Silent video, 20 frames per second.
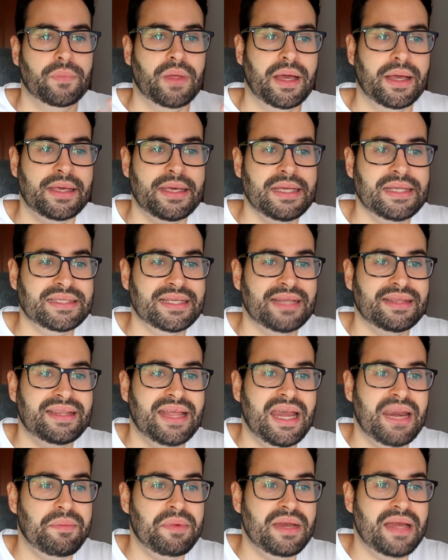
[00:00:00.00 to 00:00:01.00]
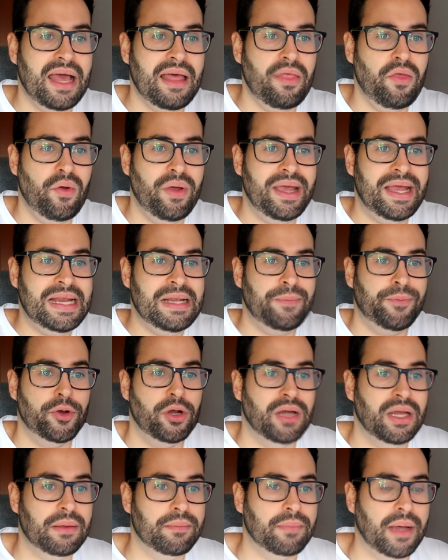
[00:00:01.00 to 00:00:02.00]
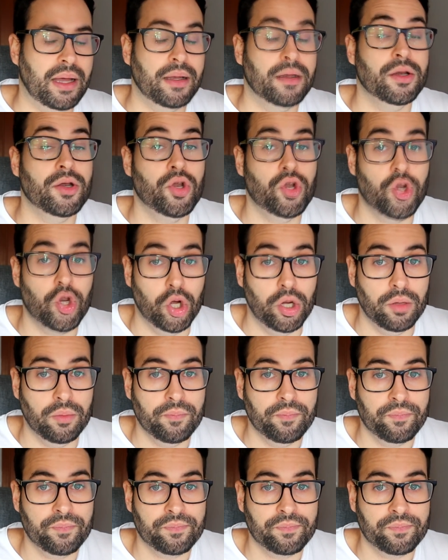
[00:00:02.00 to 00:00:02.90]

aquí se ha terminado el problema. No.